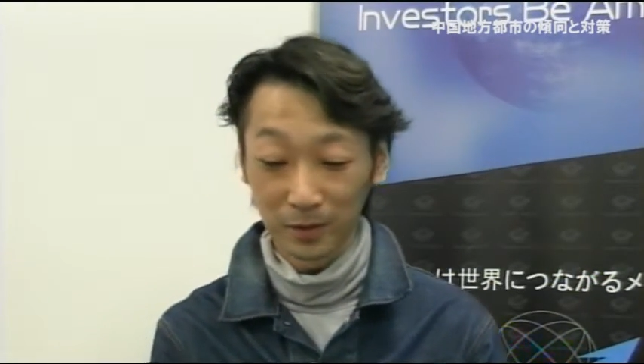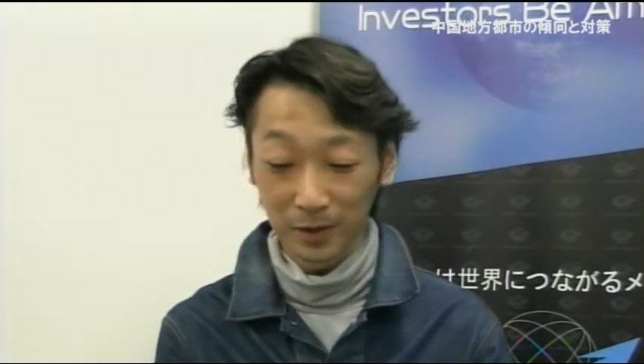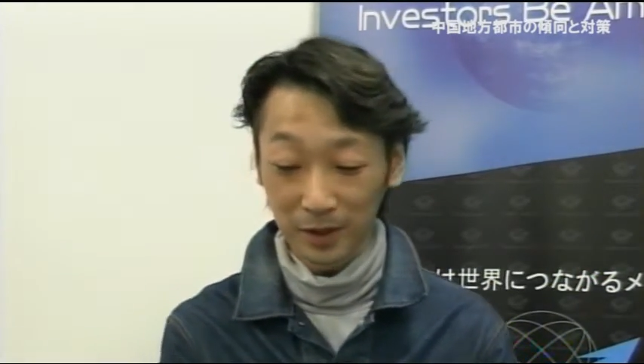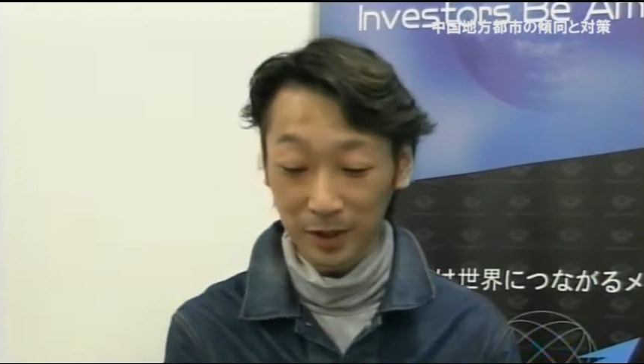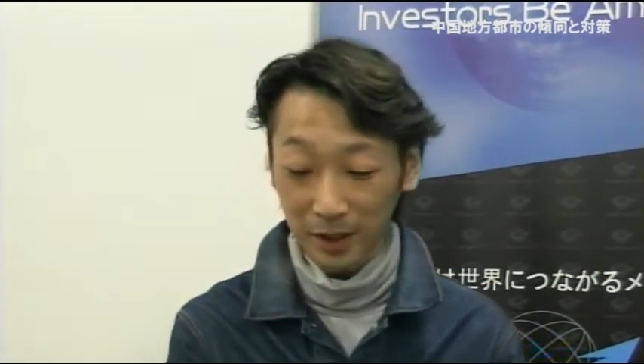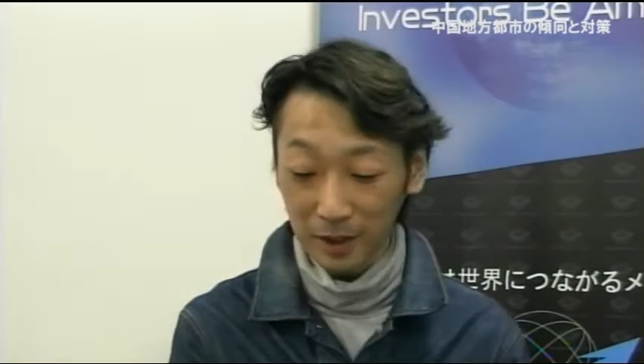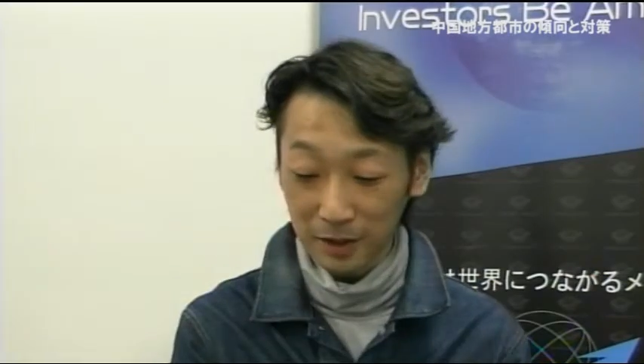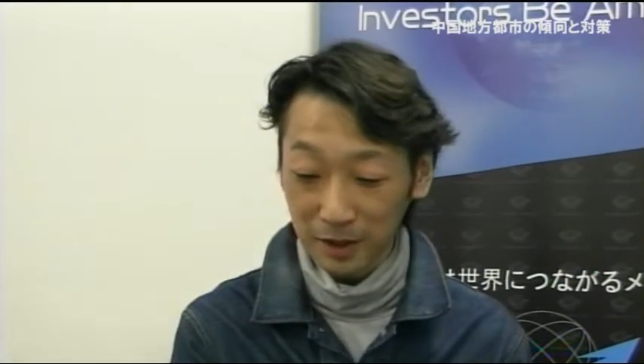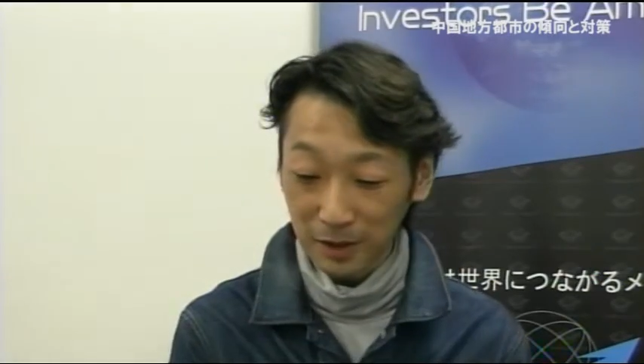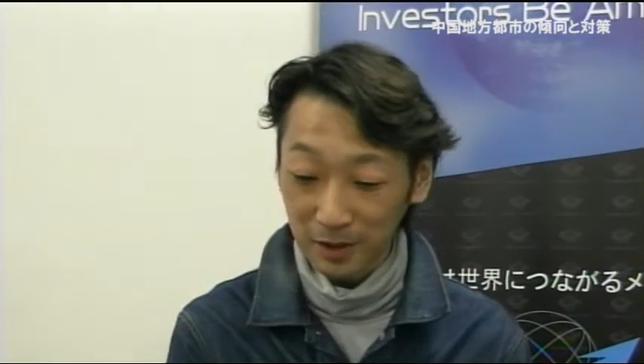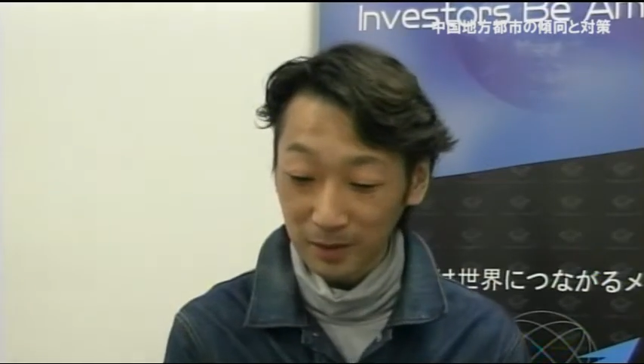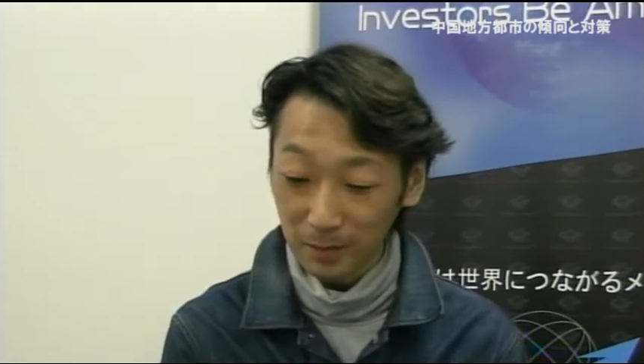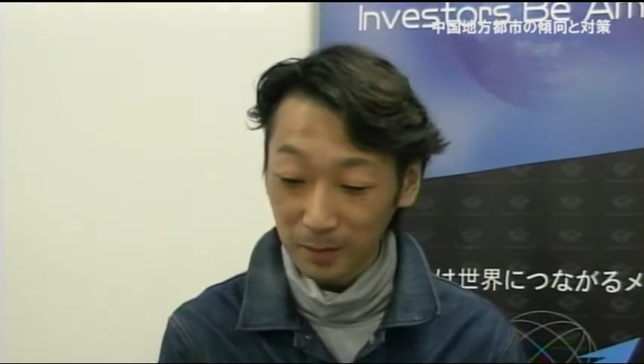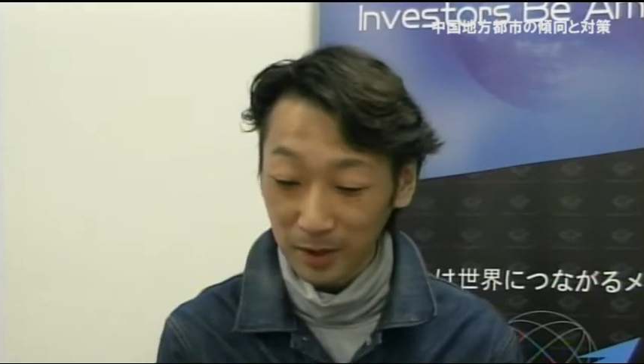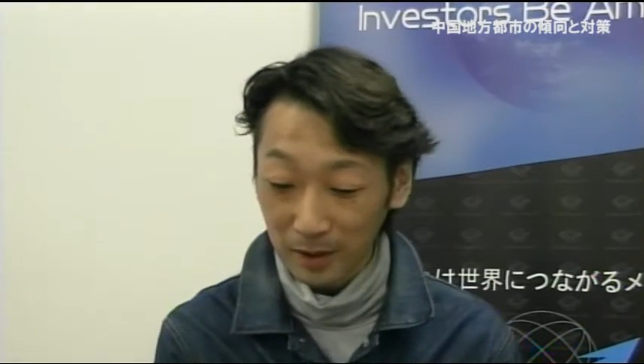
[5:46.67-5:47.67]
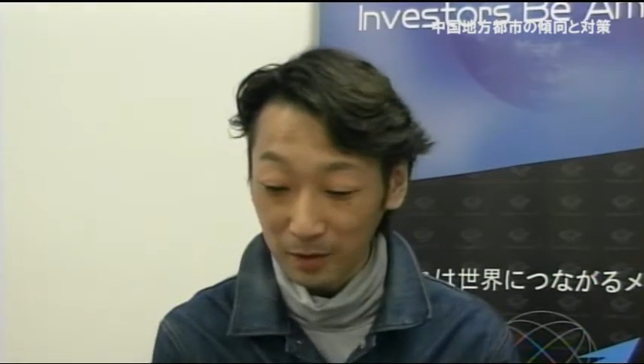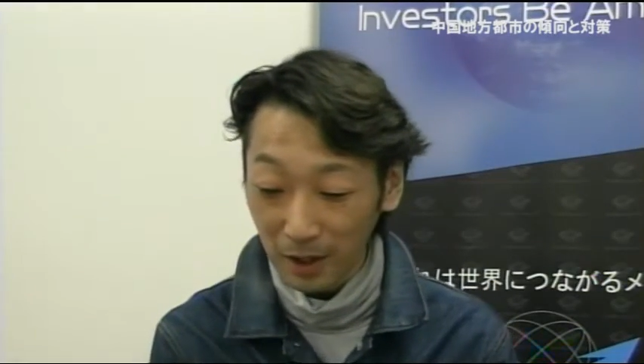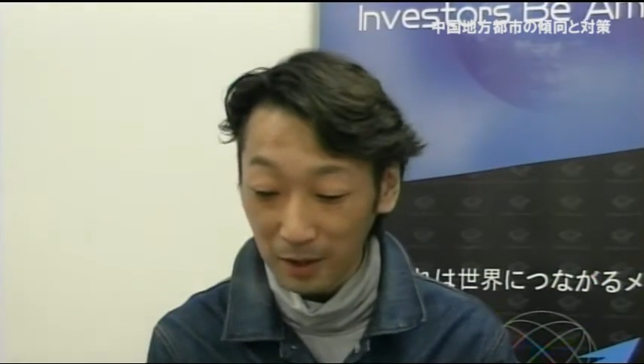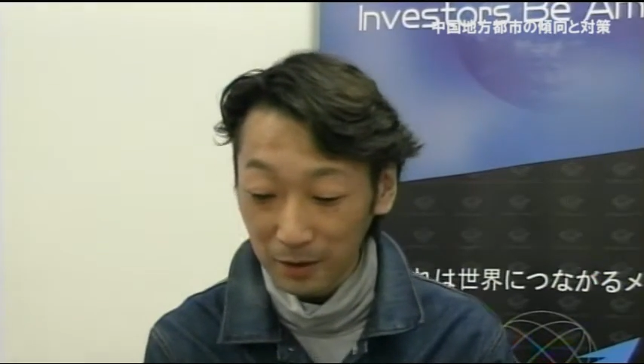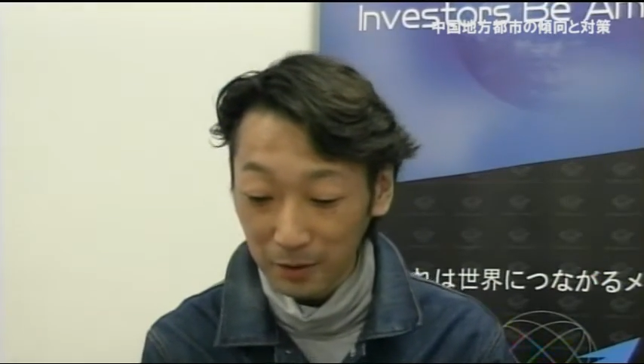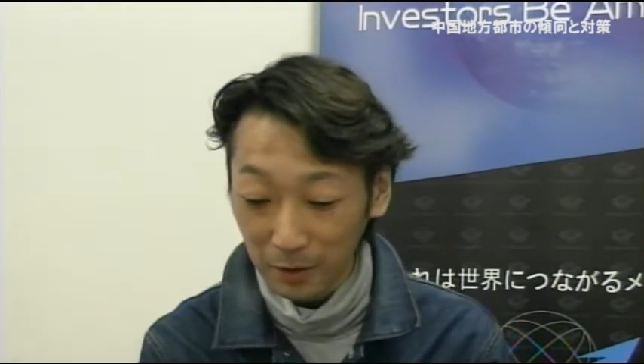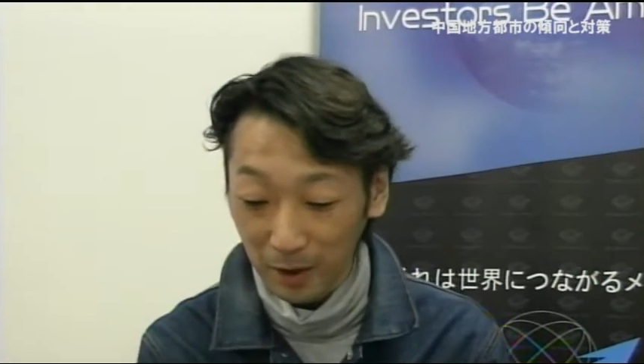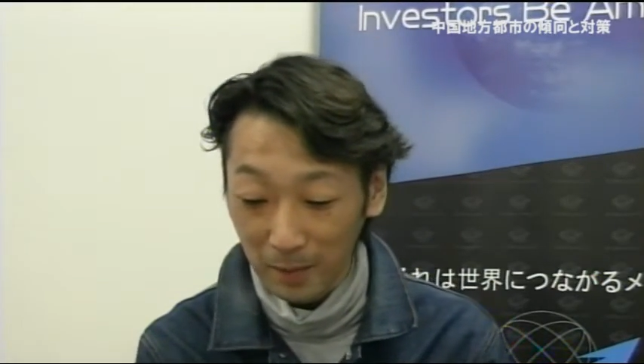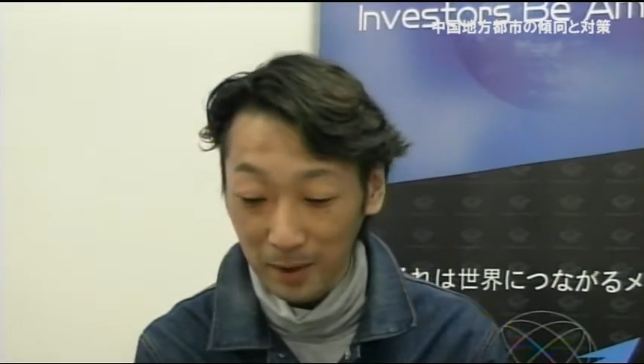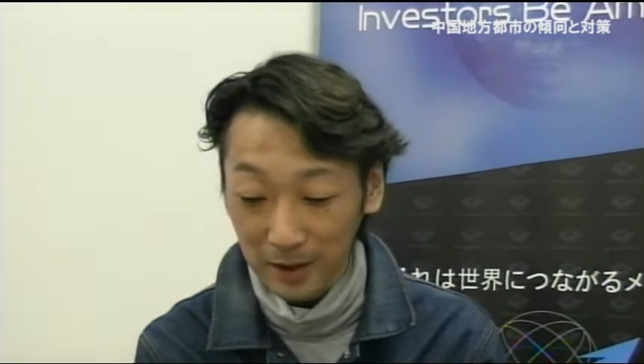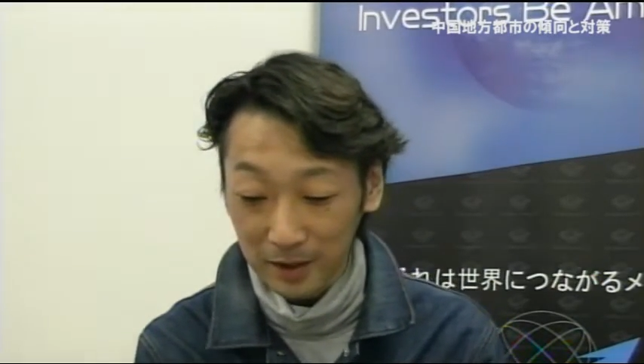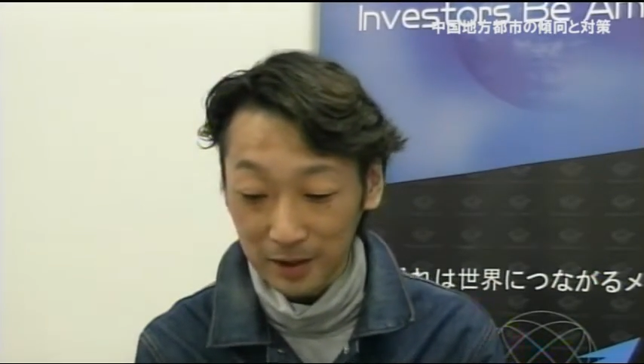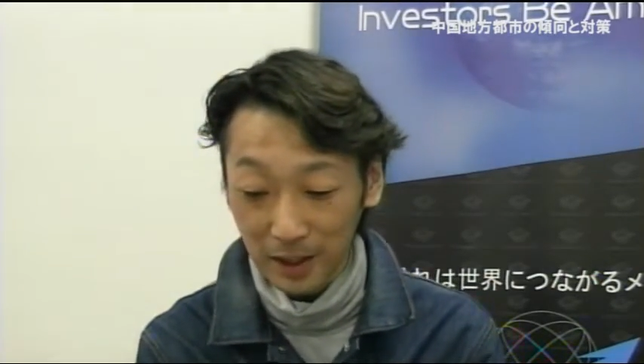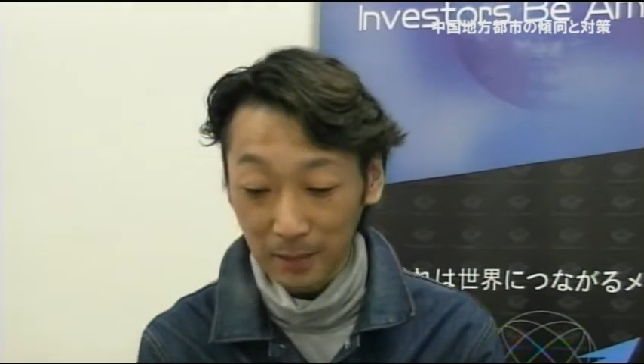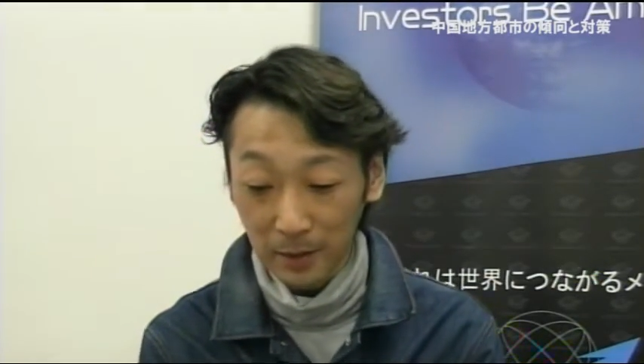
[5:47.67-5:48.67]
親しみのあるような
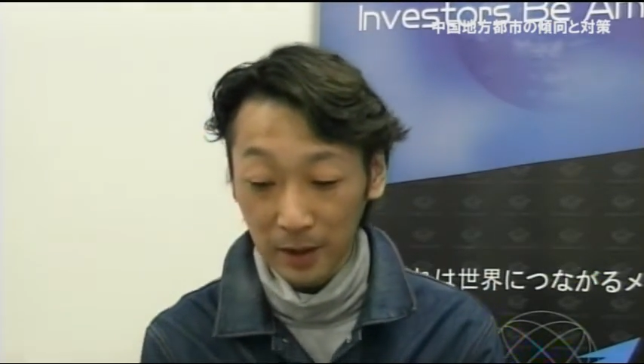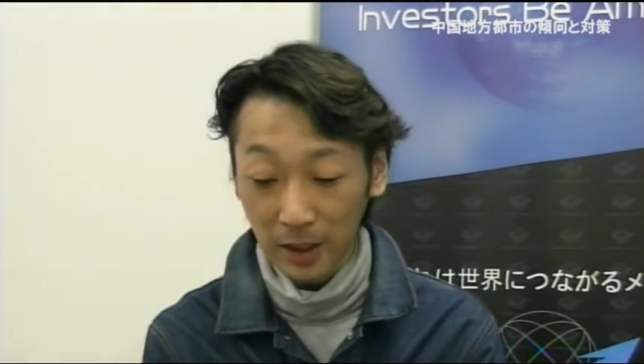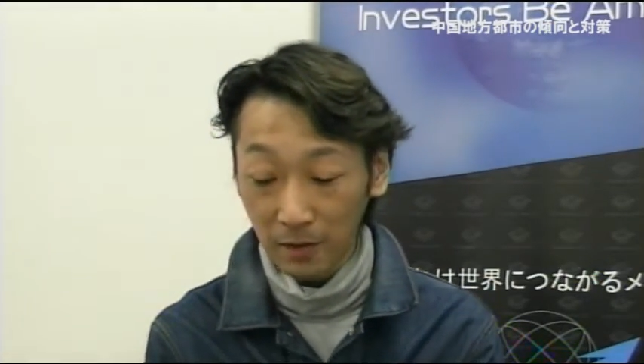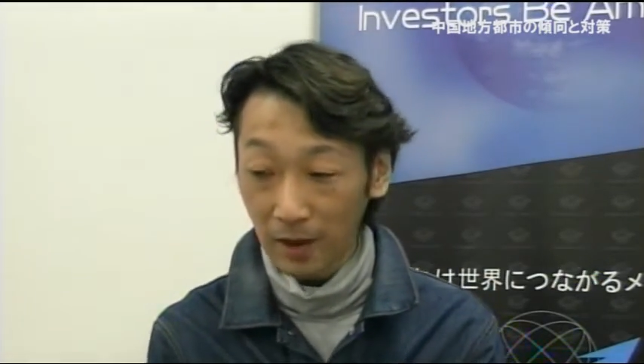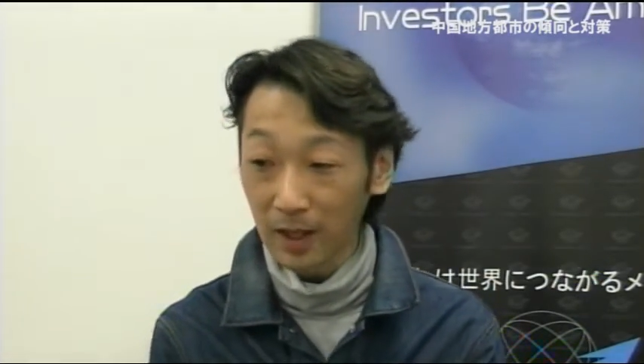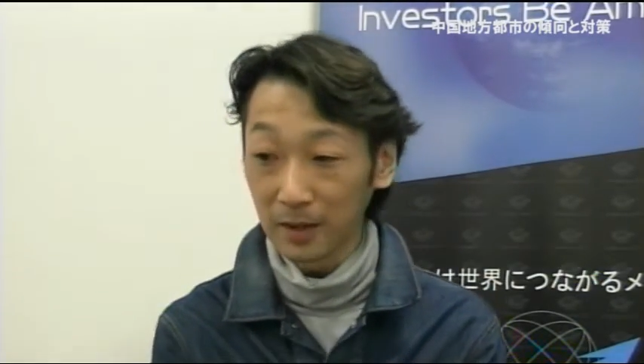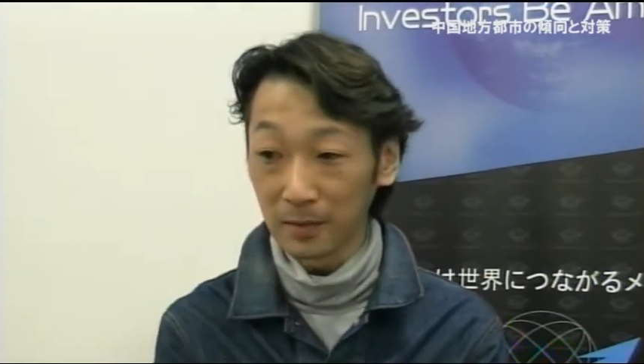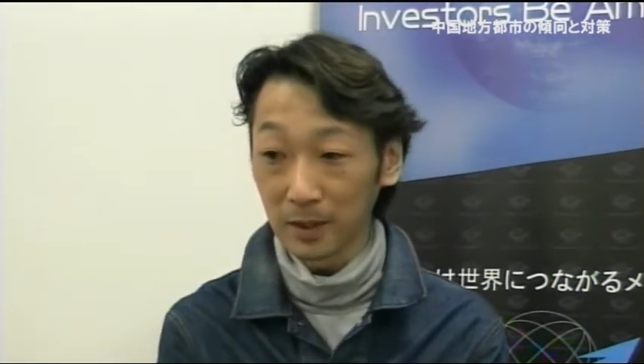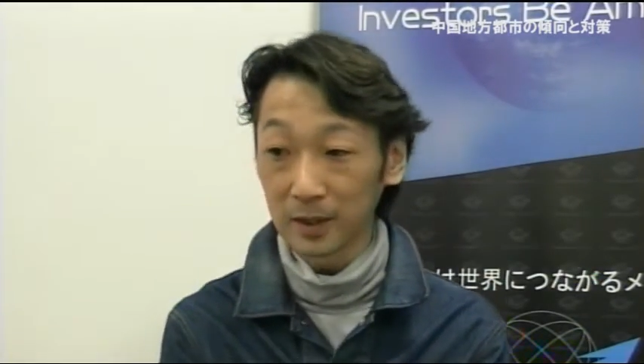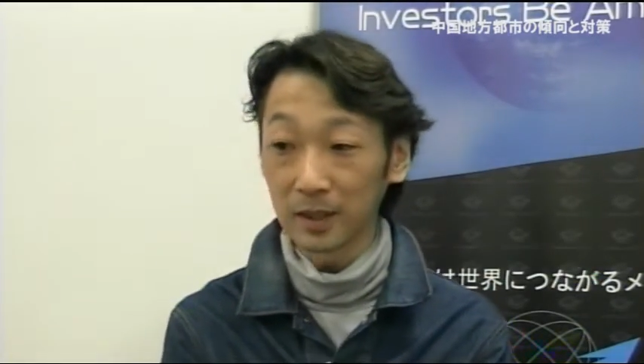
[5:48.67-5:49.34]
街並みではありました